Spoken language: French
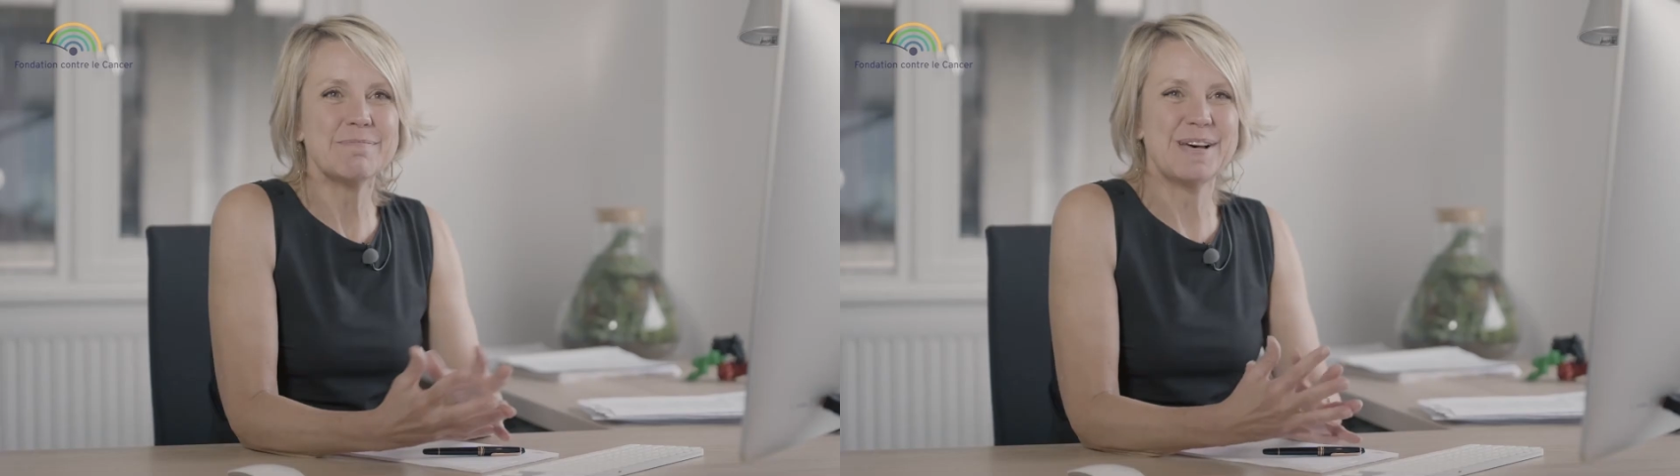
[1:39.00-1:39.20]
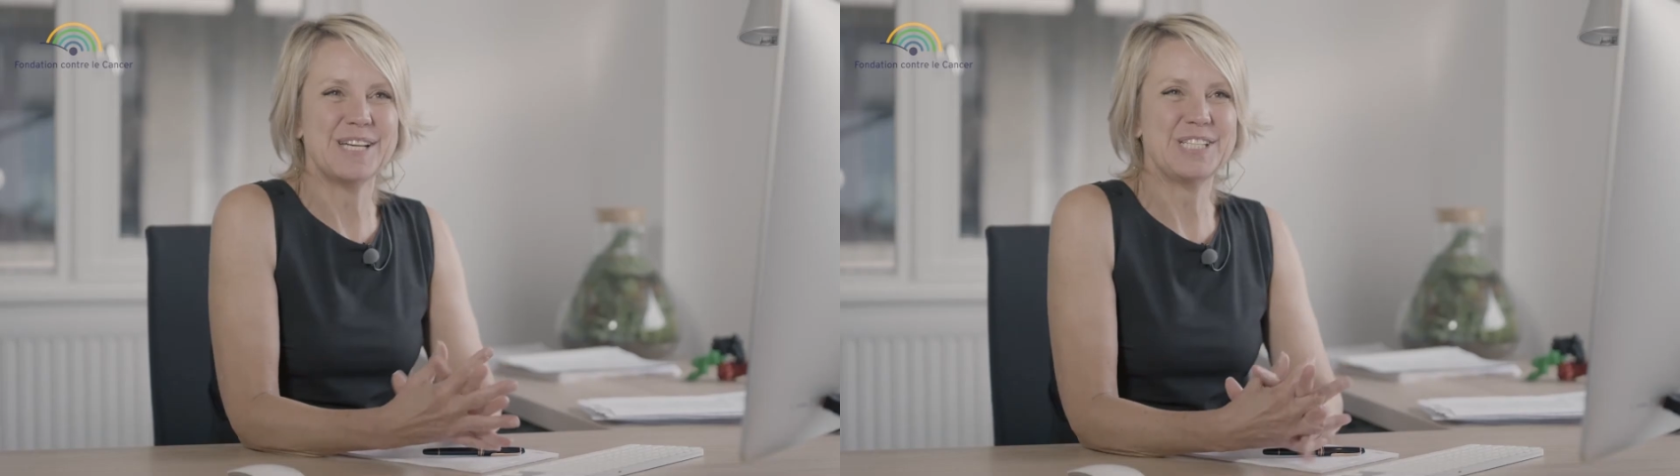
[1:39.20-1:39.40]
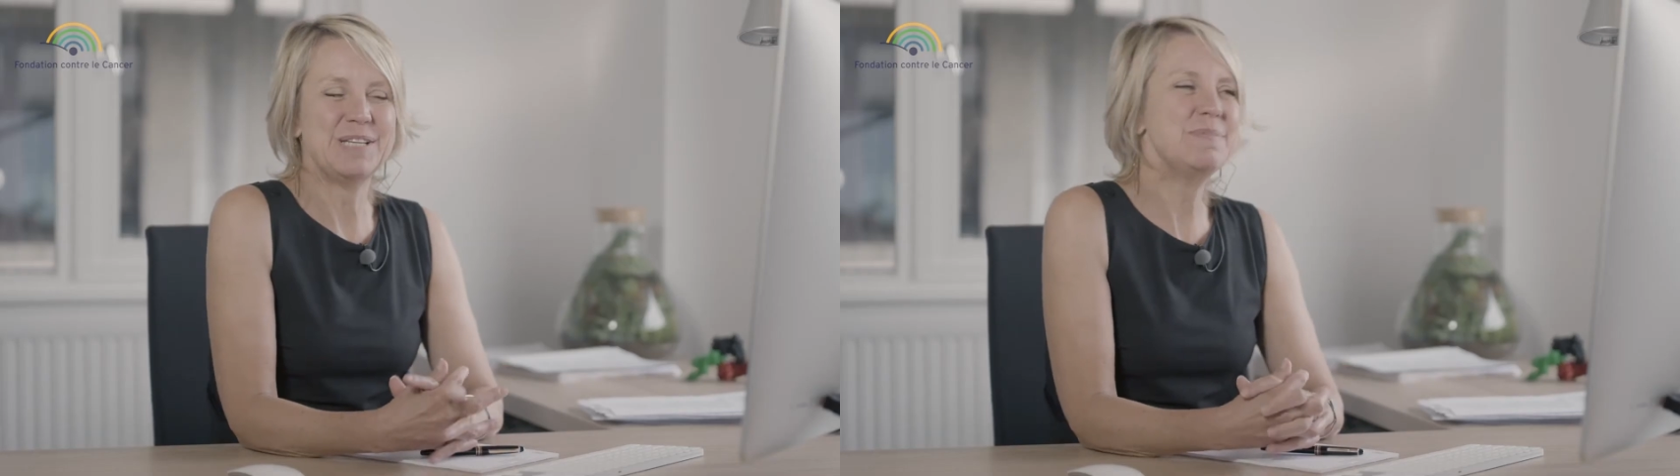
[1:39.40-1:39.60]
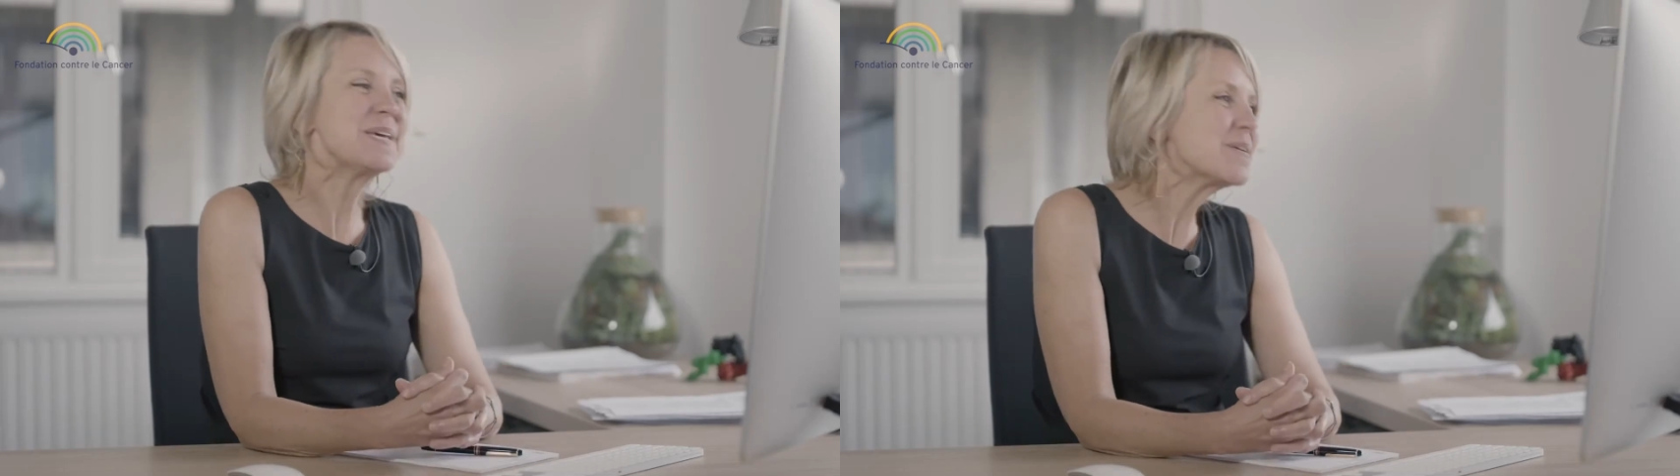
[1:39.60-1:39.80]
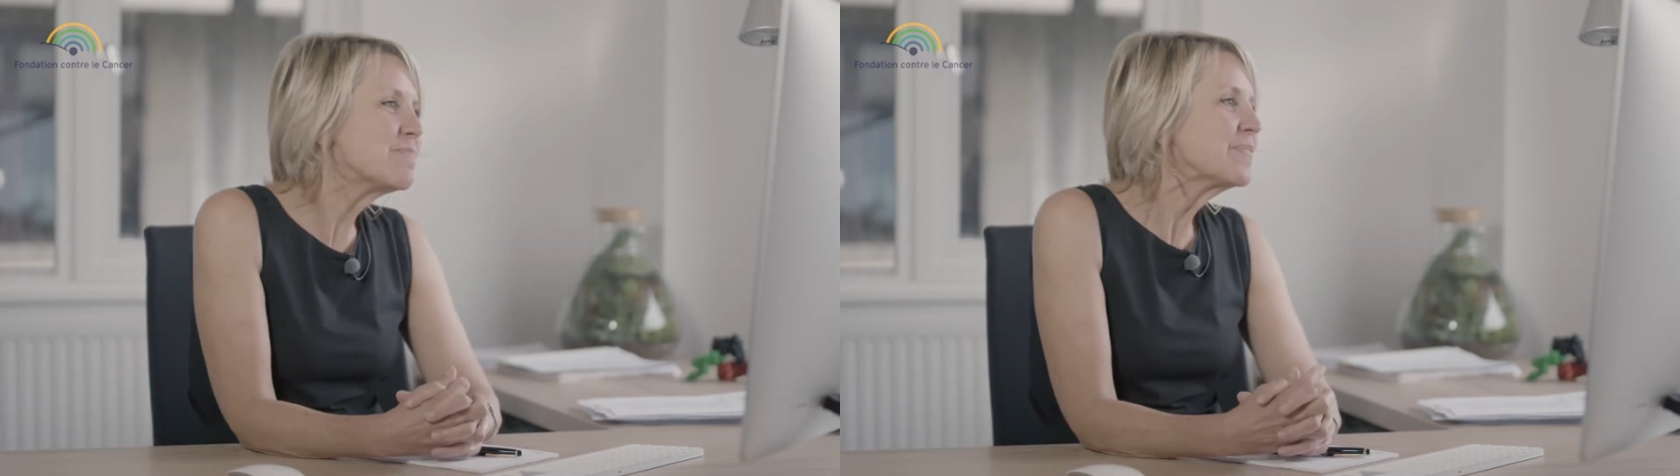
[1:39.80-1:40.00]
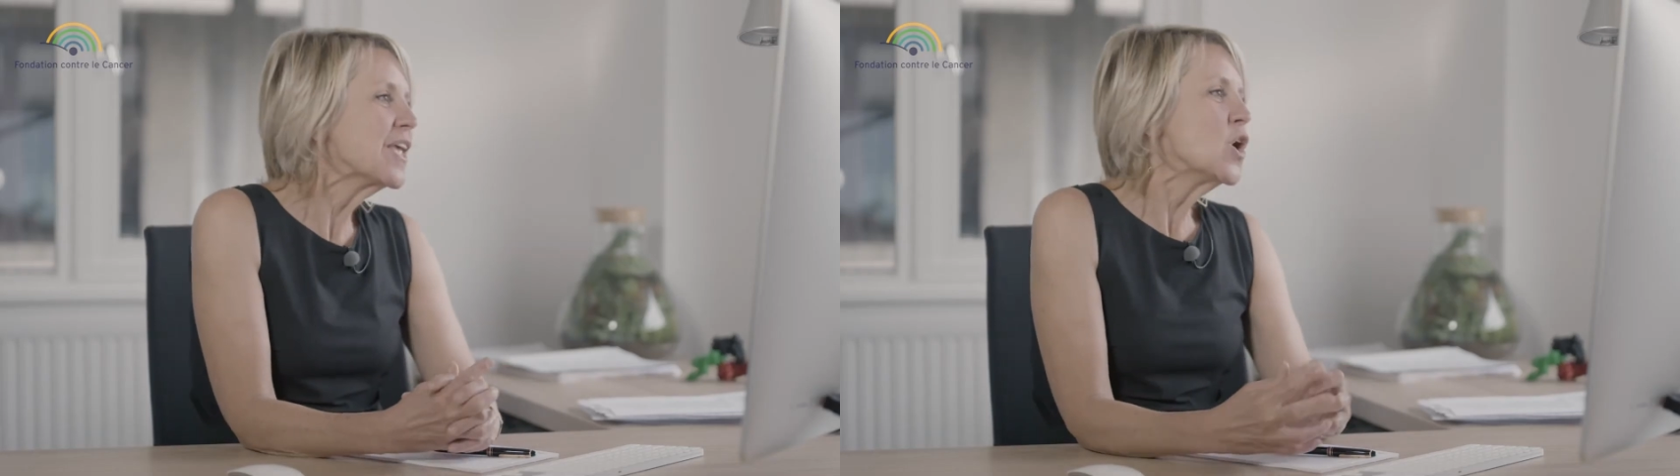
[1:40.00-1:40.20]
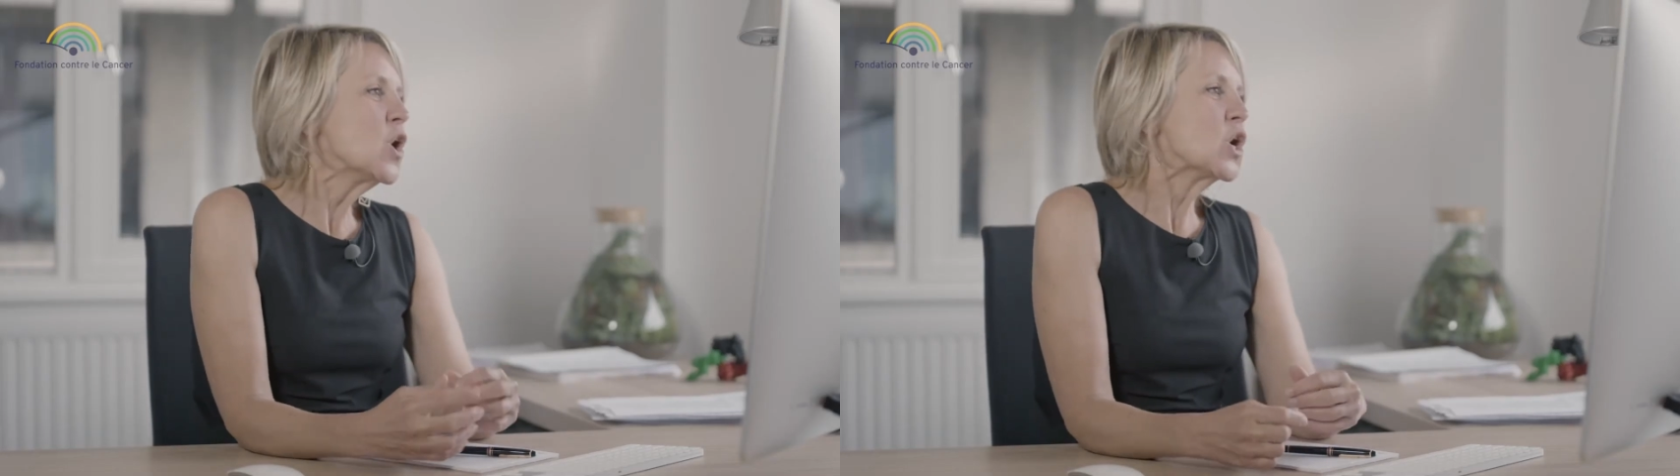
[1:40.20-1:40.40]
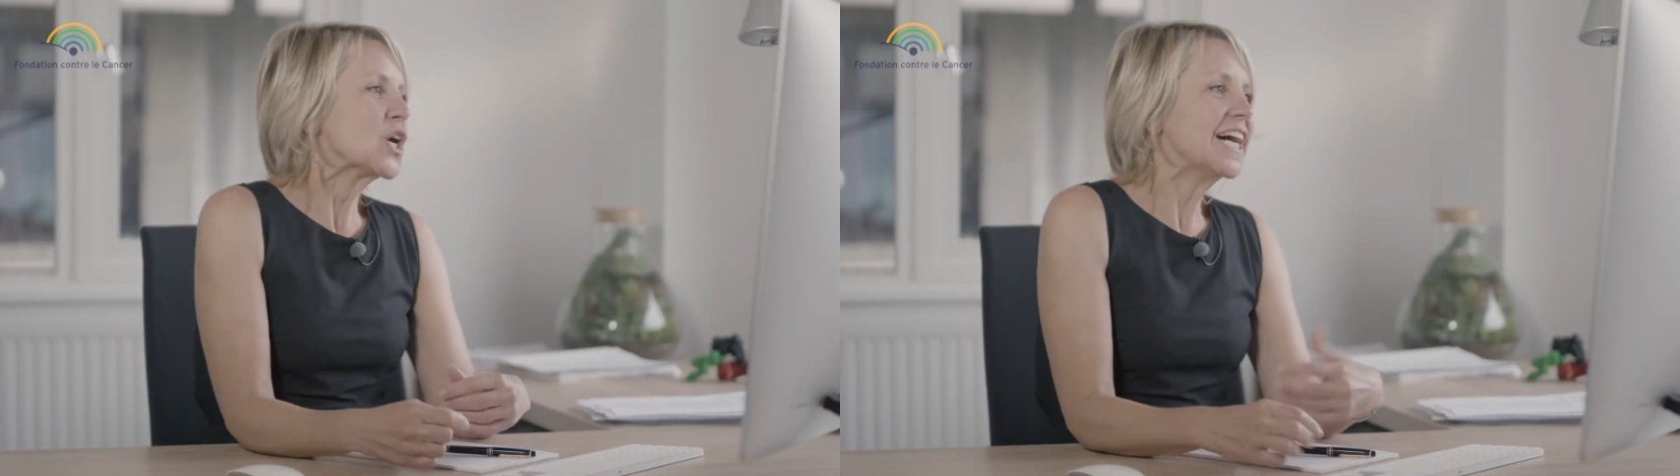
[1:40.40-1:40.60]
marche Eh bien,
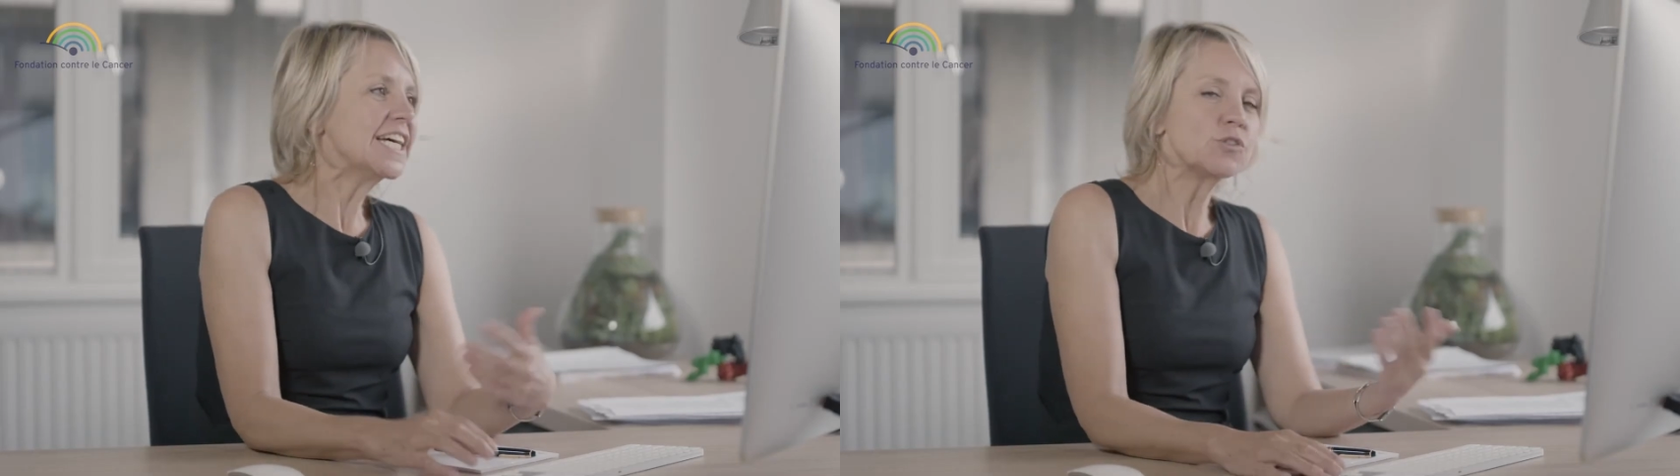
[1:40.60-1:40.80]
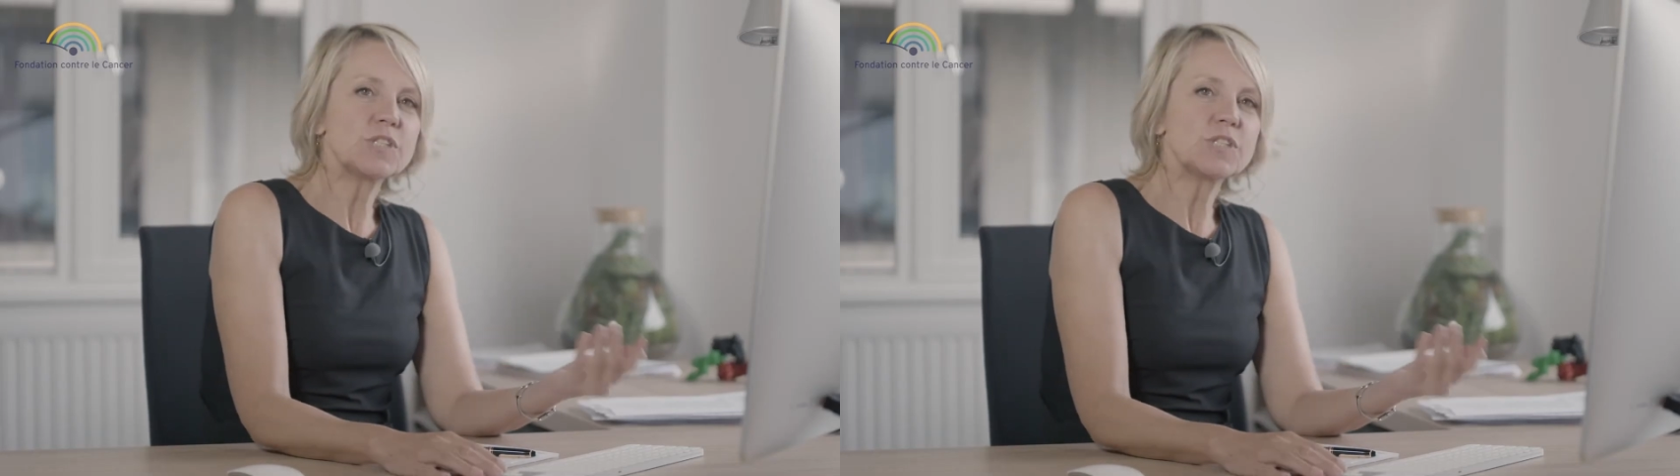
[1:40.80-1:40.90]
Grâce